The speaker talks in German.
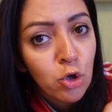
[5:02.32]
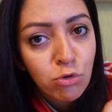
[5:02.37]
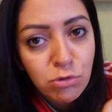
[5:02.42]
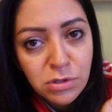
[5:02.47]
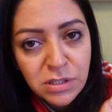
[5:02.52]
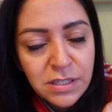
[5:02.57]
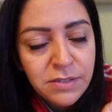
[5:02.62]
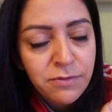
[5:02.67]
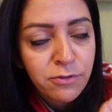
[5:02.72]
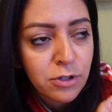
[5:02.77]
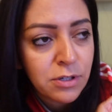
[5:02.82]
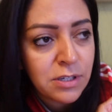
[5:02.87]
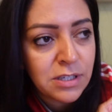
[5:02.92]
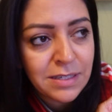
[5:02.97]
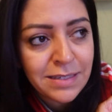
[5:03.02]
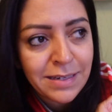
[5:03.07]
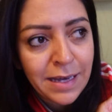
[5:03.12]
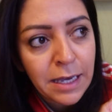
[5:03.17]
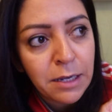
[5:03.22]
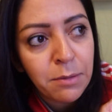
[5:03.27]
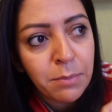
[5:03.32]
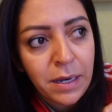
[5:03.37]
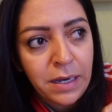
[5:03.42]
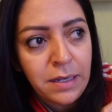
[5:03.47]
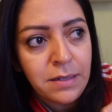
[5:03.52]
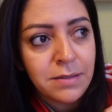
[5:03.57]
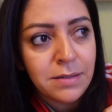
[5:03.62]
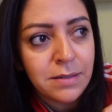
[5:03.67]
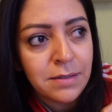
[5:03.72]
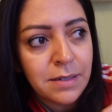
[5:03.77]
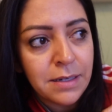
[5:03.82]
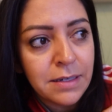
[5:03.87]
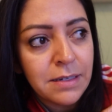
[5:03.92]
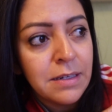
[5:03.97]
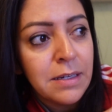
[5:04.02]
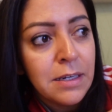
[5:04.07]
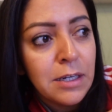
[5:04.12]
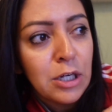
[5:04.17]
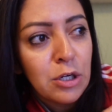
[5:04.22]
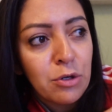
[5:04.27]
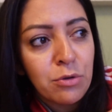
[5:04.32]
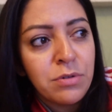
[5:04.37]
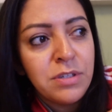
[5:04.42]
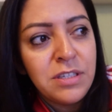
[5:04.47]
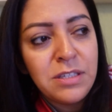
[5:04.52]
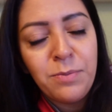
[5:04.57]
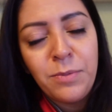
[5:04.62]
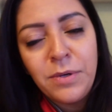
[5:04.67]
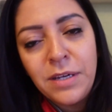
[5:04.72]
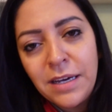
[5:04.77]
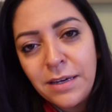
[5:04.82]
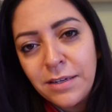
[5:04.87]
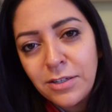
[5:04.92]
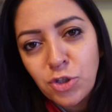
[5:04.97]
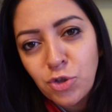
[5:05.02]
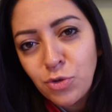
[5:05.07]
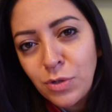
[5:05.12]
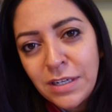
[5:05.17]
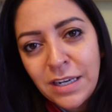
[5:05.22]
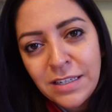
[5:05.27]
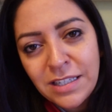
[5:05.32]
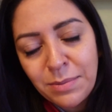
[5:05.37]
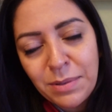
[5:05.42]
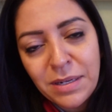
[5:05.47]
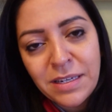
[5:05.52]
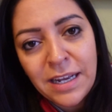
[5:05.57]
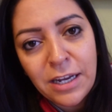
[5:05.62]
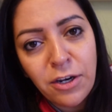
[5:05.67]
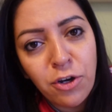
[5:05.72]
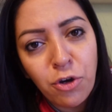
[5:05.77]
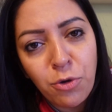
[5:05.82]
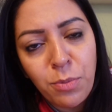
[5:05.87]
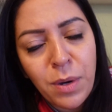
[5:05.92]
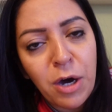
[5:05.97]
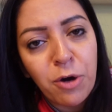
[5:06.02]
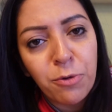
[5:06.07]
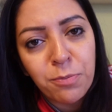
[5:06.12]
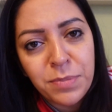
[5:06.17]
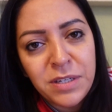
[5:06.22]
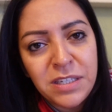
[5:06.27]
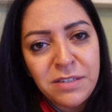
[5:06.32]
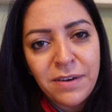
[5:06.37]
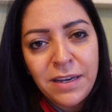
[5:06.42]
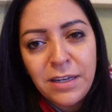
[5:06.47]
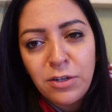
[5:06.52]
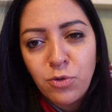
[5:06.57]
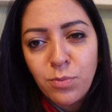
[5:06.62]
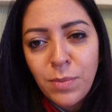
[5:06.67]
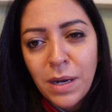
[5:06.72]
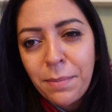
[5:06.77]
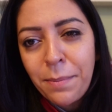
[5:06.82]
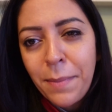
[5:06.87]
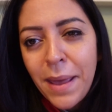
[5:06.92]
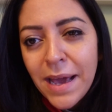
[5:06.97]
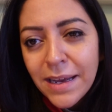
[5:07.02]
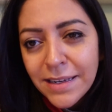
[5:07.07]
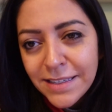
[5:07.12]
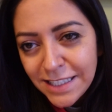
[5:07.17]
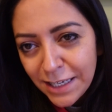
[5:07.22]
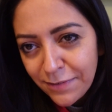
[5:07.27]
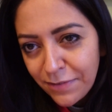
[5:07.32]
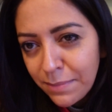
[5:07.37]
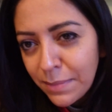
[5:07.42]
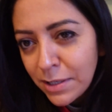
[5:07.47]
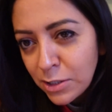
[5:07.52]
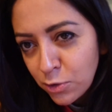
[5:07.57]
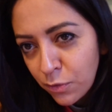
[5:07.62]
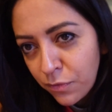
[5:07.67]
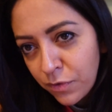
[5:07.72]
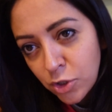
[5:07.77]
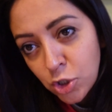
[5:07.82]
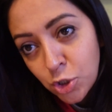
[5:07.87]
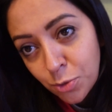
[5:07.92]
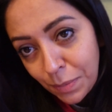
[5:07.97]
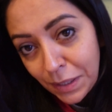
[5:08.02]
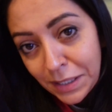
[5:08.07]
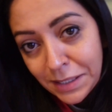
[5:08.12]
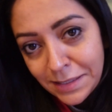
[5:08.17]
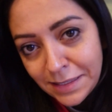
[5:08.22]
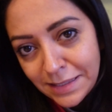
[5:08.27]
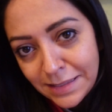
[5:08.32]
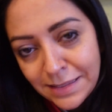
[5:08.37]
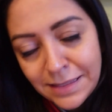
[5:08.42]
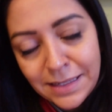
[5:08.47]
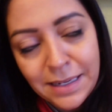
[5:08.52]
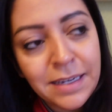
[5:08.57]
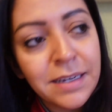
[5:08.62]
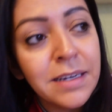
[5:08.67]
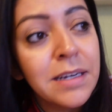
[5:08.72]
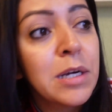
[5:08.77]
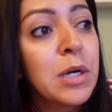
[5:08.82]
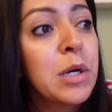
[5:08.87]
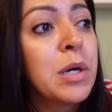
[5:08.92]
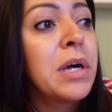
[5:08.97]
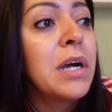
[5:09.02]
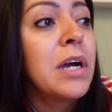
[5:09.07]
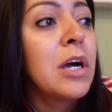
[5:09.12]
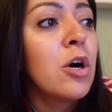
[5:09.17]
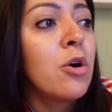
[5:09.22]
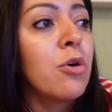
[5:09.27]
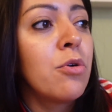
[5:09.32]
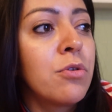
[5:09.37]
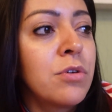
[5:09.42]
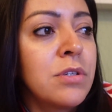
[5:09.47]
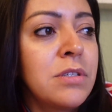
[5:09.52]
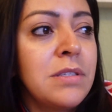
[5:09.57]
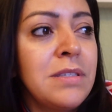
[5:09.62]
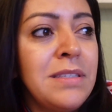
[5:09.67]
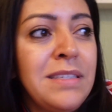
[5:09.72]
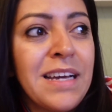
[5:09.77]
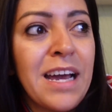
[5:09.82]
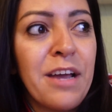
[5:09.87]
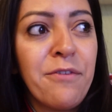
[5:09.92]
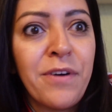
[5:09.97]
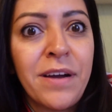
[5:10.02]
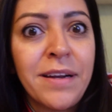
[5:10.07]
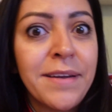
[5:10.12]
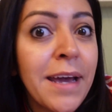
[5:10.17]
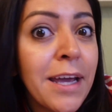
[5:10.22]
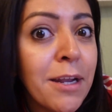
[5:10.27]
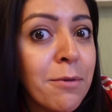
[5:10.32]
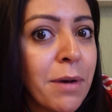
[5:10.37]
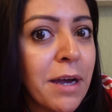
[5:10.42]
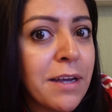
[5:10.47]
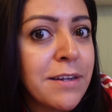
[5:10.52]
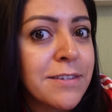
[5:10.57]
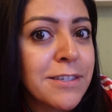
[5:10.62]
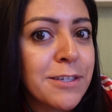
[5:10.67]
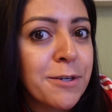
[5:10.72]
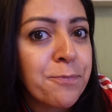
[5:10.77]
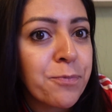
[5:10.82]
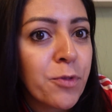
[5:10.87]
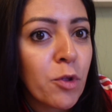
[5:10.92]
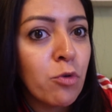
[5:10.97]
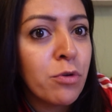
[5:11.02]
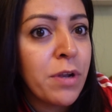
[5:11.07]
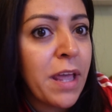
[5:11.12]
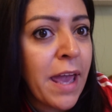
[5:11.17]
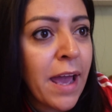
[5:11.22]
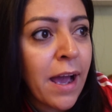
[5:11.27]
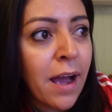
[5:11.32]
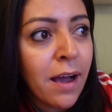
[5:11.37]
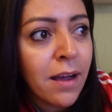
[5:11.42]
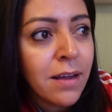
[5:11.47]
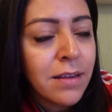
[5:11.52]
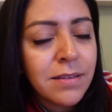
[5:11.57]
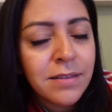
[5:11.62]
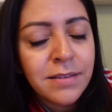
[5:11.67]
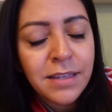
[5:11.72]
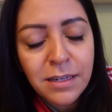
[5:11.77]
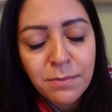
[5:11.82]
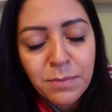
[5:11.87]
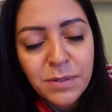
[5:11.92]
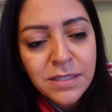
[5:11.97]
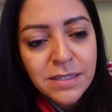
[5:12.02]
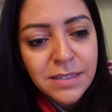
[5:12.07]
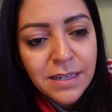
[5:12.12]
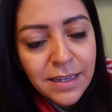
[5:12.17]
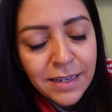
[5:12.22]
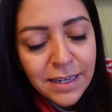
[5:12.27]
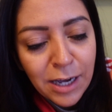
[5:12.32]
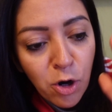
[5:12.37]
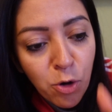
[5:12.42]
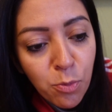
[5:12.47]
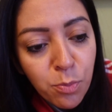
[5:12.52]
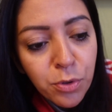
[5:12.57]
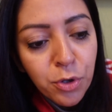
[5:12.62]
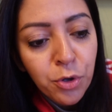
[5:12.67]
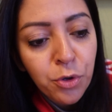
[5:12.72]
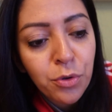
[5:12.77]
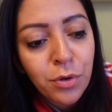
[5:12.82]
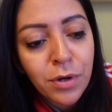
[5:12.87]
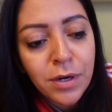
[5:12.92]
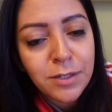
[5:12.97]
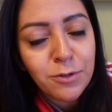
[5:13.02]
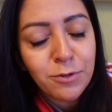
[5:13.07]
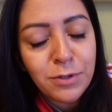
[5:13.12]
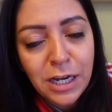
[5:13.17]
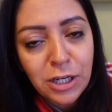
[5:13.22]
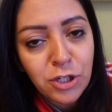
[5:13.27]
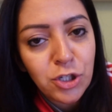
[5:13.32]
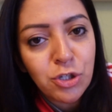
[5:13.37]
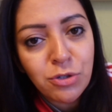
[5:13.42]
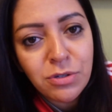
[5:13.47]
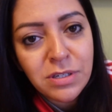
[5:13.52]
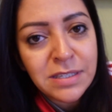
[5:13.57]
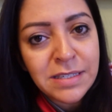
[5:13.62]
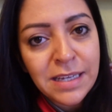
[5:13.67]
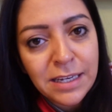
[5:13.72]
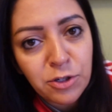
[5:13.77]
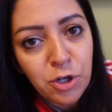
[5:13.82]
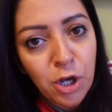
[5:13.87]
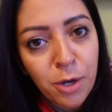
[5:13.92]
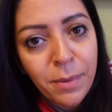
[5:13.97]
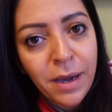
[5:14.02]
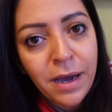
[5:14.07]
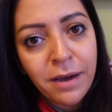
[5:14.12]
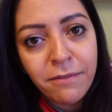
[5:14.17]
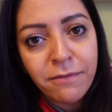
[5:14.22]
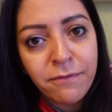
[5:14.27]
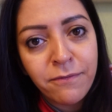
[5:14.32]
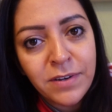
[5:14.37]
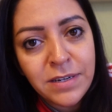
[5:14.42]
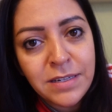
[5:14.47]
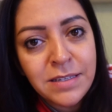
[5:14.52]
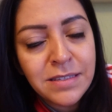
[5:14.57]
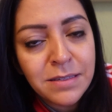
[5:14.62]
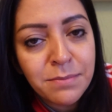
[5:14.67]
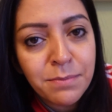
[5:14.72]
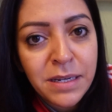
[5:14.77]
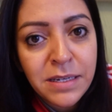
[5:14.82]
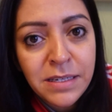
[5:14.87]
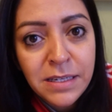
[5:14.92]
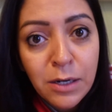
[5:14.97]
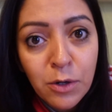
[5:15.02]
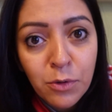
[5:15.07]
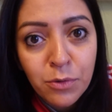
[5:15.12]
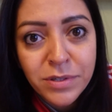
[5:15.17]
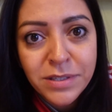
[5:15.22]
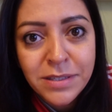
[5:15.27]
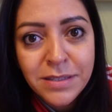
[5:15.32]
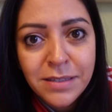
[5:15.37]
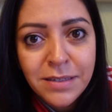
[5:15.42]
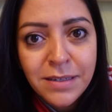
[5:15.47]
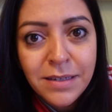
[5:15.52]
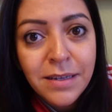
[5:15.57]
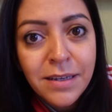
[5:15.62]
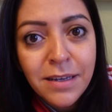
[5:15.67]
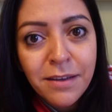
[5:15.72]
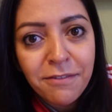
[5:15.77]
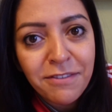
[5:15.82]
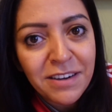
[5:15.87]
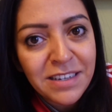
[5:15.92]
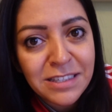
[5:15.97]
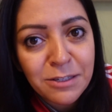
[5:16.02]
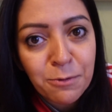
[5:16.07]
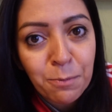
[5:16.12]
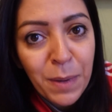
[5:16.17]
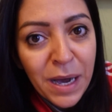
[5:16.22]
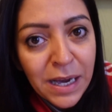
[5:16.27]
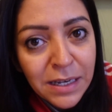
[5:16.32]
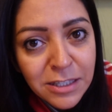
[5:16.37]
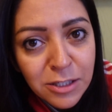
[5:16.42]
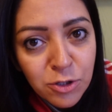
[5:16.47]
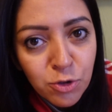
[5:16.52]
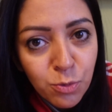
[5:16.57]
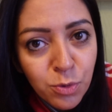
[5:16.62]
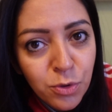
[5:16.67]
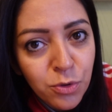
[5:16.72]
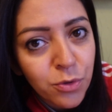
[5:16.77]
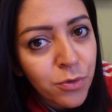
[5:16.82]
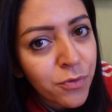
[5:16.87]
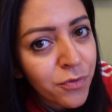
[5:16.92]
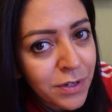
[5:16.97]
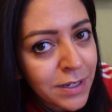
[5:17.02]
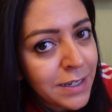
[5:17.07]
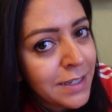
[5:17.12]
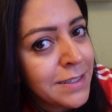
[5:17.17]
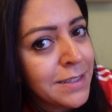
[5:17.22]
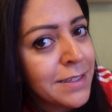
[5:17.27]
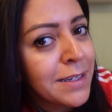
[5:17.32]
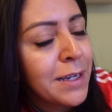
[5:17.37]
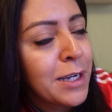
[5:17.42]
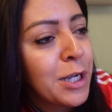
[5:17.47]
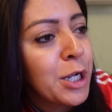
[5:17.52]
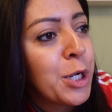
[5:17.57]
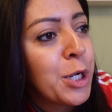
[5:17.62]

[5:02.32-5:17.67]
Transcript: Und sie wirklich Nein meinte, ne? Und ich mir schon gedacht habe, das kann doch überhaupt nicht, weil man merkt ja, wenn man so verspannt ist, ne? Und sie einfach Nein meinte. Und er, der hat mich kaum berührt und hat schon gesagt, hör mal, was ist denn bei dir los? Was machst du beruflich?